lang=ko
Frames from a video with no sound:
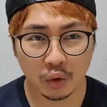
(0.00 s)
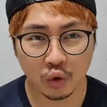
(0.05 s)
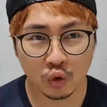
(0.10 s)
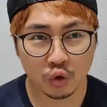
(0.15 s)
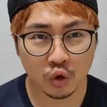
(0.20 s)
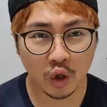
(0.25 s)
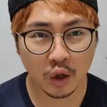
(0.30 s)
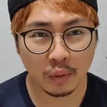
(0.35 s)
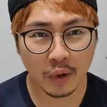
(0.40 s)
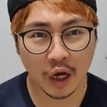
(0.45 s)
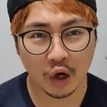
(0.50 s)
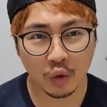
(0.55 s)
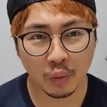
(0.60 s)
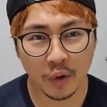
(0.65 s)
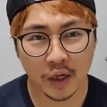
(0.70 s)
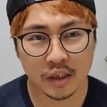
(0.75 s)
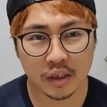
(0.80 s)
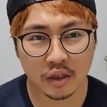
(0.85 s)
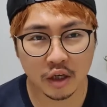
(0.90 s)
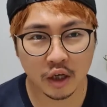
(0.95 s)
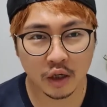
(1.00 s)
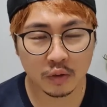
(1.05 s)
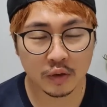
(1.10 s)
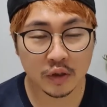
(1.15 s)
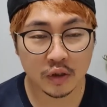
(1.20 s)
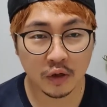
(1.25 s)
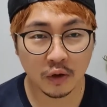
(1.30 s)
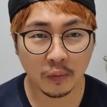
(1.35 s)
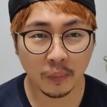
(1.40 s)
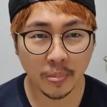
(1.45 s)
독소가 바로
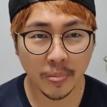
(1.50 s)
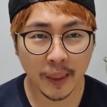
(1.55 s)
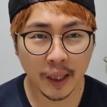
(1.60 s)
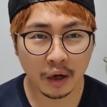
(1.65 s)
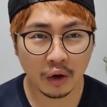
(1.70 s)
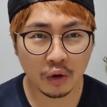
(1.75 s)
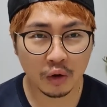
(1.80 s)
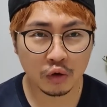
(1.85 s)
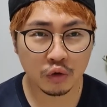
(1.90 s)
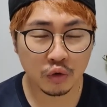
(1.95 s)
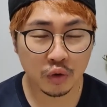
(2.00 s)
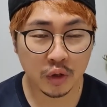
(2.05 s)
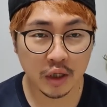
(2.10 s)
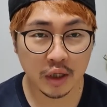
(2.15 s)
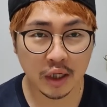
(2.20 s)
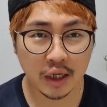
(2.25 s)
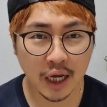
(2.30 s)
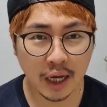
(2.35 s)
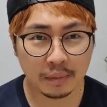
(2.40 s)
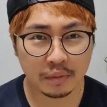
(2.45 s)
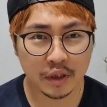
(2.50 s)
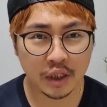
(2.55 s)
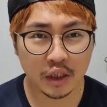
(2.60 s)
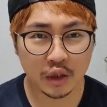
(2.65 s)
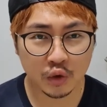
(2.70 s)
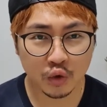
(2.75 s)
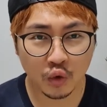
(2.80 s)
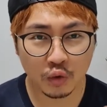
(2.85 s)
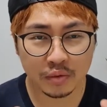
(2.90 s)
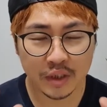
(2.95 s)
빠져나가면서 얼굴이
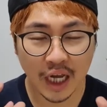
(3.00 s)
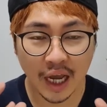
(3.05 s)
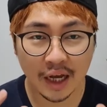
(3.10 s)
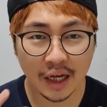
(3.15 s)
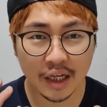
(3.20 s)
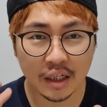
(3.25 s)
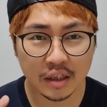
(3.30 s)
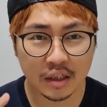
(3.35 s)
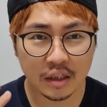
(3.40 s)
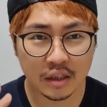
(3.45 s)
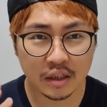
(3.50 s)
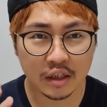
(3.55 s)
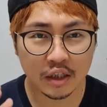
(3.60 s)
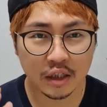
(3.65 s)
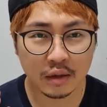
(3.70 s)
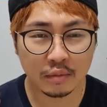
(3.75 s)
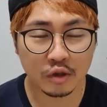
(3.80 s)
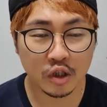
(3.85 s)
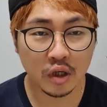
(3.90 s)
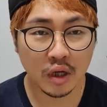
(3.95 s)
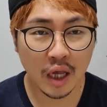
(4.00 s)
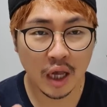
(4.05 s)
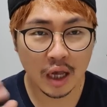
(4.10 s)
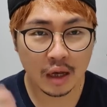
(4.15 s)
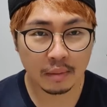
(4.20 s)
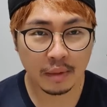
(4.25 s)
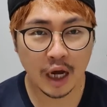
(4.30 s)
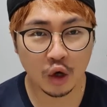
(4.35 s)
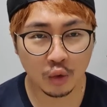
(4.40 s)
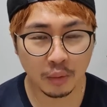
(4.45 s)
갑자기 조금 작아지는 느낌을
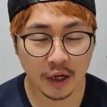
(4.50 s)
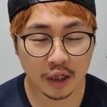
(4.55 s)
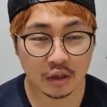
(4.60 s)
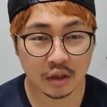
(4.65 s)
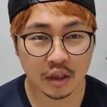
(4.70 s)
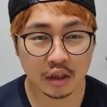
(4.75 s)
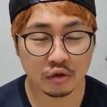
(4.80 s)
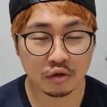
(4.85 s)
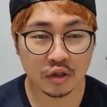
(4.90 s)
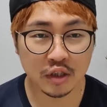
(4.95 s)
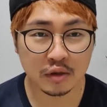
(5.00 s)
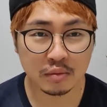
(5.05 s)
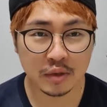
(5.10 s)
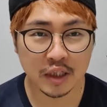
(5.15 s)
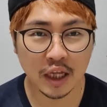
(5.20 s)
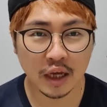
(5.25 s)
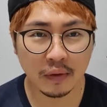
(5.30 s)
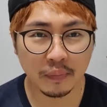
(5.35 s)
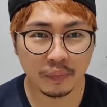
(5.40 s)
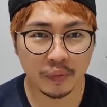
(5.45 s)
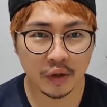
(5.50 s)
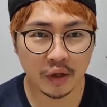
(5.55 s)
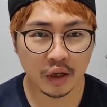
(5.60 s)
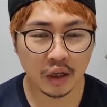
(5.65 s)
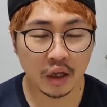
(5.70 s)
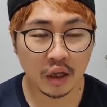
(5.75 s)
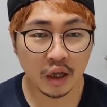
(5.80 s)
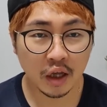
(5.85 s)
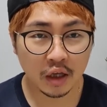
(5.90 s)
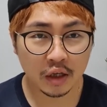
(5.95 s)
바로 받으실 수 있습니다.
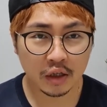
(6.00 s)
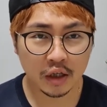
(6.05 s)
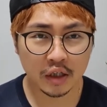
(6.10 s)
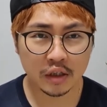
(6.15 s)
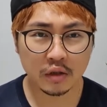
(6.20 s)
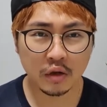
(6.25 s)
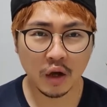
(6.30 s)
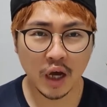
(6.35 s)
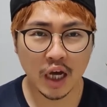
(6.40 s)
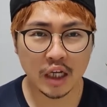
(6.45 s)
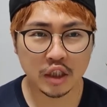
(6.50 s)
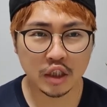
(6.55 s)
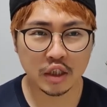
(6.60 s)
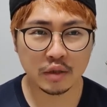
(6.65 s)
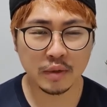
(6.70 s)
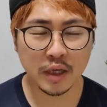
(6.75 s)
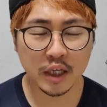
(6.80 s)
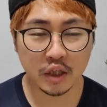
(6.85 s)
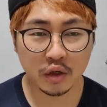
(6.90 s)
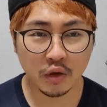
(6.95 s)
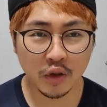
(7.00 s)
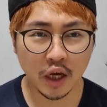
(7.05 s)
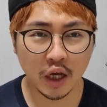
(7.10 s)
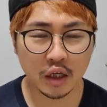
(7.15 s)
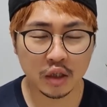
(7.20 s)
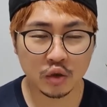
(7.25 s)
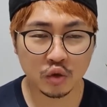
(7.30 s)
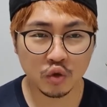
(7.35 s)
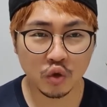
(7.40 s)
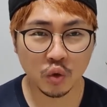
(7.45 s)
그래서 아침에
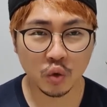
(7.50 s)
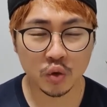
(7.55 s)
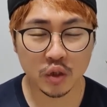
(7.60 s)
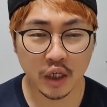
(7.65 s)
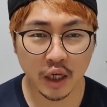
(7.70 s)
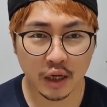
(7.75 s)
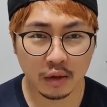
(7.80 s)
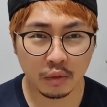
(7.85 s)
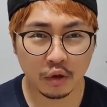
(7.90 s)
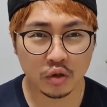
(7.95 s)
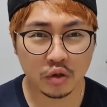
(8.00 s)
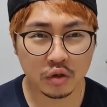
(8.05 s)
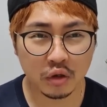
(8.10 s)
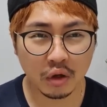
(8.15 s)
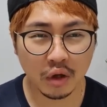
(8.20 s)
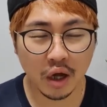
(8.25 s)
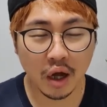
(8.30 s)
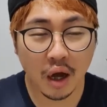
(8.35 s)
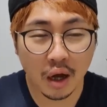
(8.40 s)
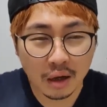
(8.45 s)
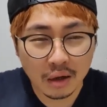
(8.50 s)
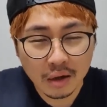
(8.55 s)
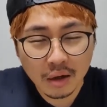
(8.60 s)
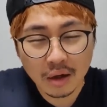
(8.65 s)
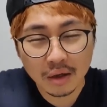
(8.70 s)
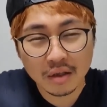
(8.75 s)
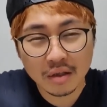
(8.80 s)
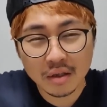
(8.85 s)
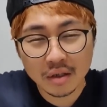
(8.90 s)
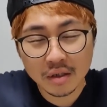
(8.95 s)
일어나가지고 제일 먼저
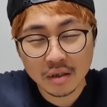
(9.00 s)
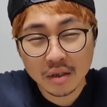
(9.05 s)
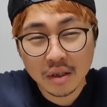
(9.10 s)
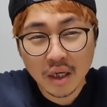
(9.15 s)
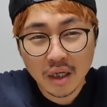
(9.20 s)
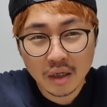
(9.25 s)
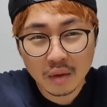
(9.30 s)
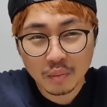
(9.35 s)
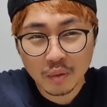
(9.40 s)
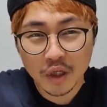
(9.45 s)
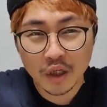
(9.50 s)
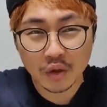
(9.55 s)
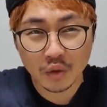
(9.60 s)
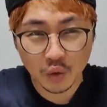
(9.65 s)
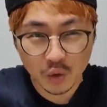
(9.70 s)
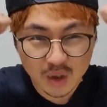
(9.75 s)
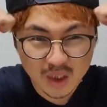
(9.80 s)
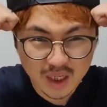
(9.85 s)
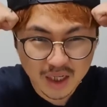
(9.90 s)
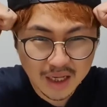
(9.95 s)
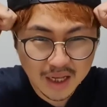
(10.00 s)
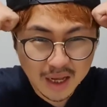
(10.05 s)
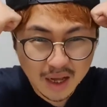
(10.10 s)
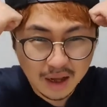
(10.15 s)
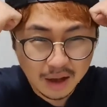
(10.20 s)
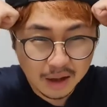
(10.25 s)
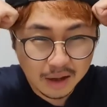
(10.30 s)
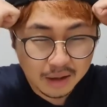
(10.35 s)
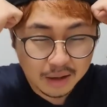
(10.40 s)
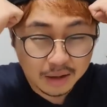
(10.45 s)
아 기지개를 피는 동시에
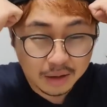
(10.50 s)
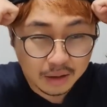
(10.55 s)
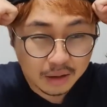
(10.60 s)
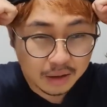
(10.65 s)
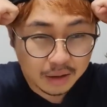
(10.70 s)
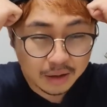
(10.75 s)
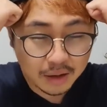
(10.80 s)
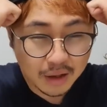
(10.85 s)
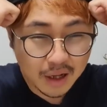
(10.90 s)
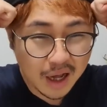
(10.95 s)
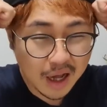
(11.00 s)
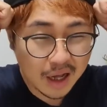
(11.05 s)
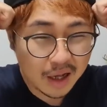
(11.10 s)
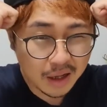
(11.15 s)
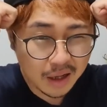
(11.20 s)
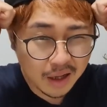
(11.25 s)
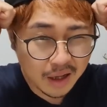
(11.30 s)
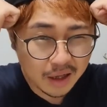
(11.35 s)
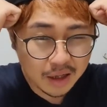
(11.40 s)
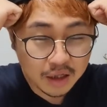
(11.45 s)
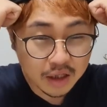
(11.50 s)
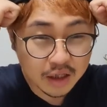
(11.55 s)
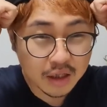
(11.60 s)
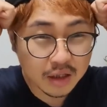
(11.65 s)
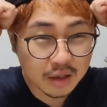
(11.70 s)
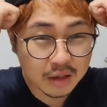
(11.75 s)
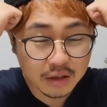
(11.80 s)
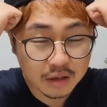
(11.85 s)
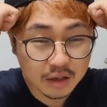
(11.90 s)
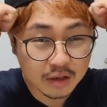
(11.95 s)
아, 아 아하
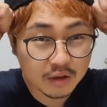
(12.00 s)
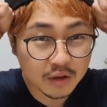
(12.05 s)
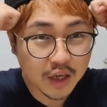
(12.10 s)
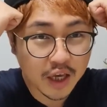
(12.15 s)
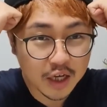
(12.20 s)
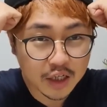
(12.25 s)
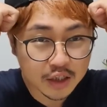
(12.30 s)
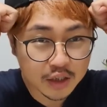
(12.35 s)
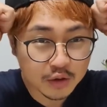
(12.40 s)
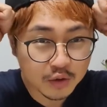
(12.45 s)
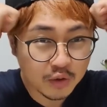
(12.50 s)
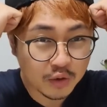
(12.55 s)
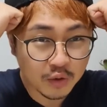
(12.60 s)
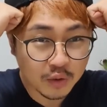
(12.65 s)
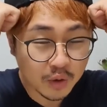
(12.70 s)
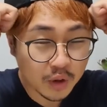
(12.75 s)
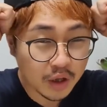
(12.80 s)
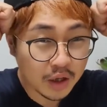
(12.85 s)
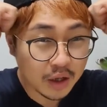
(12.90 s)
이렇게 하시고